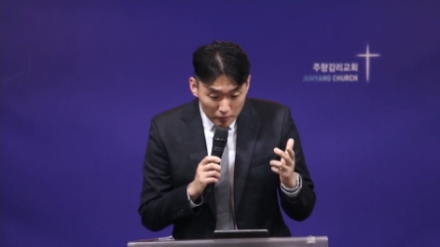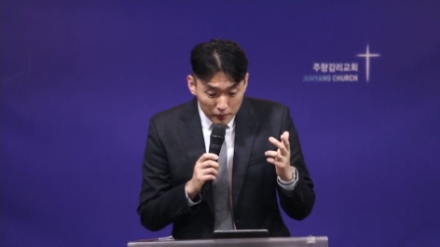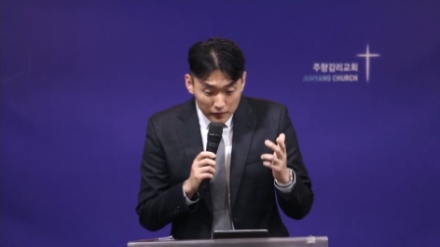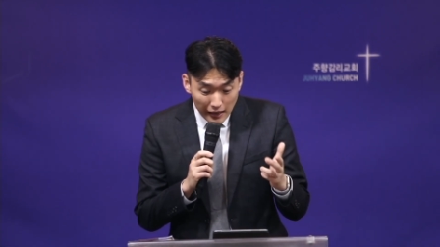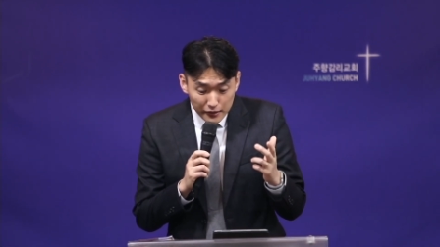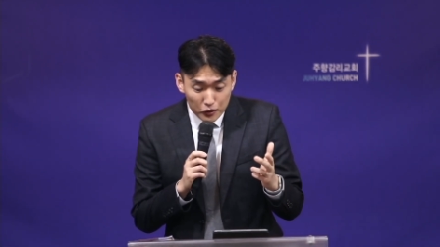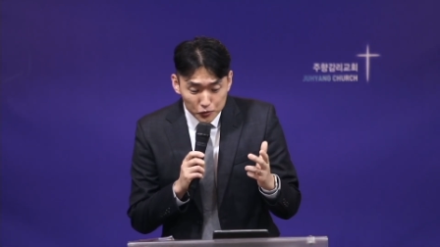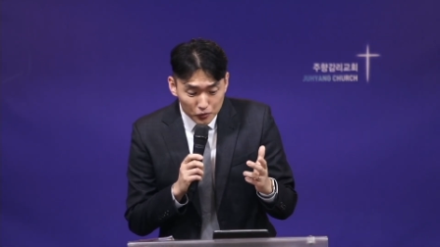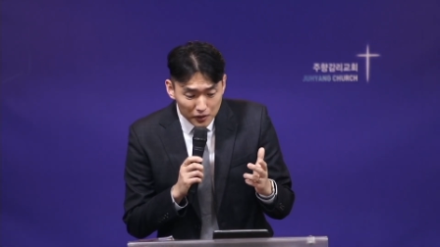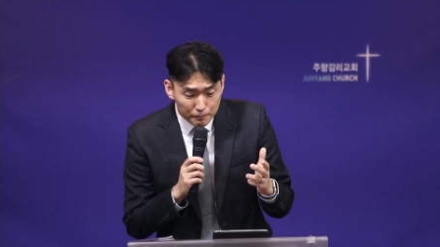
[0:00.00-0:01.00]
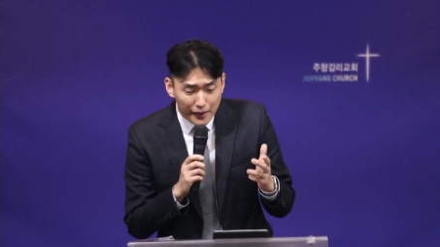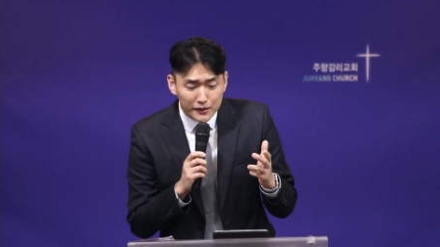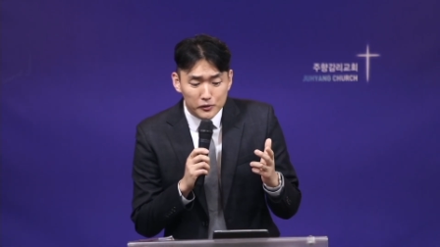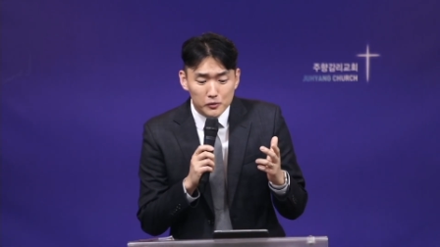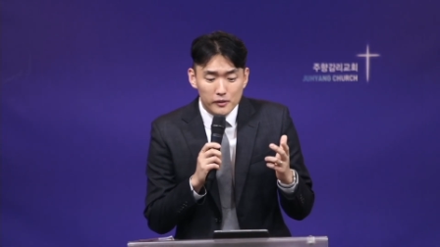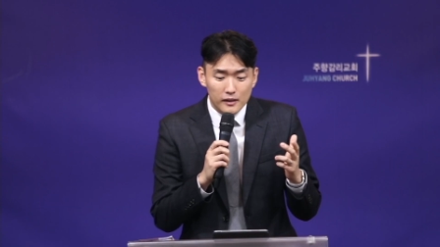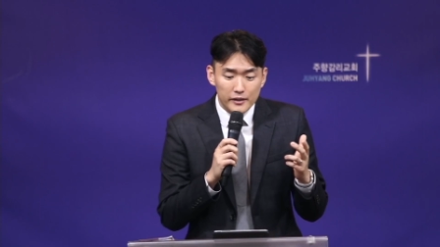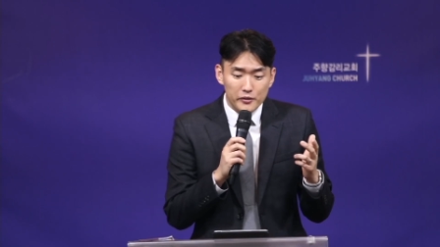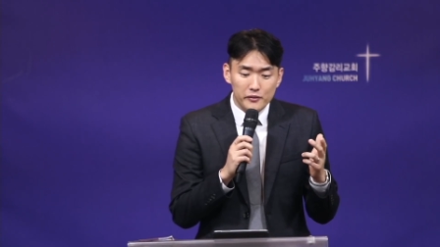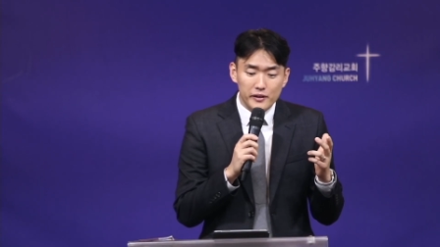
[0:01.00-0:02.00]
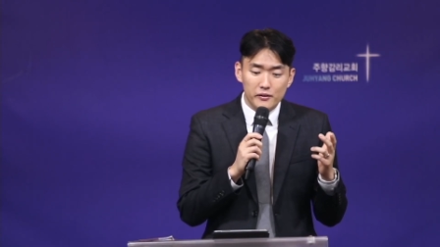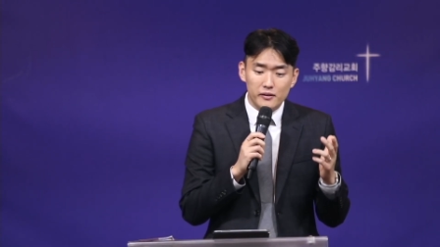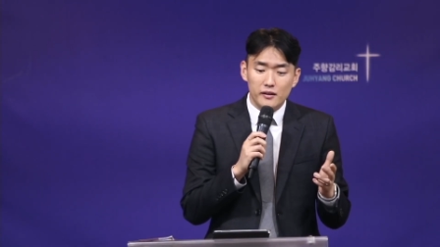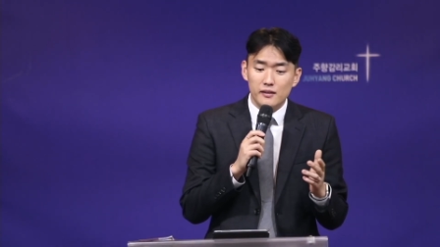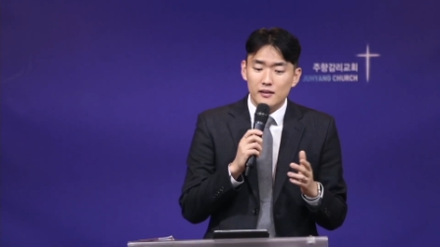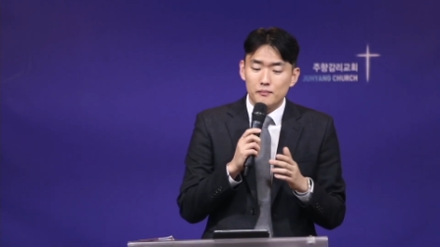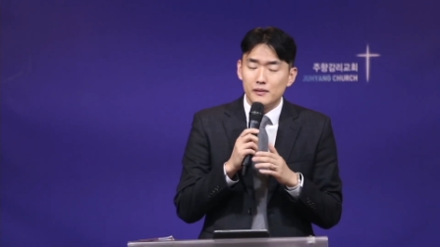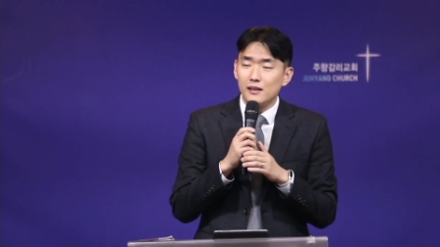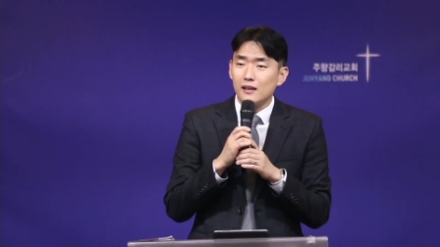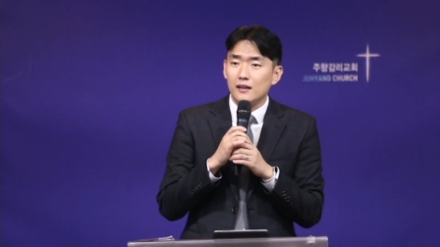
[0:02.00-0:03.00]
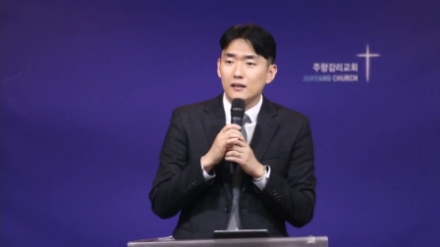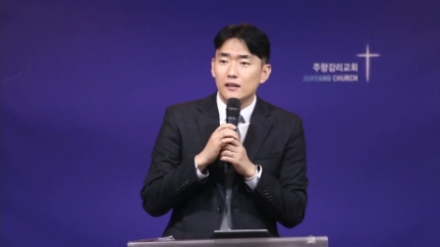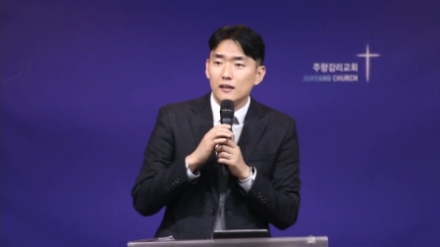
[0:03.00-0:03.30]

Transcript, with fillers: 한 여종이 베드로를 향하여 이렇게 얘기합니다.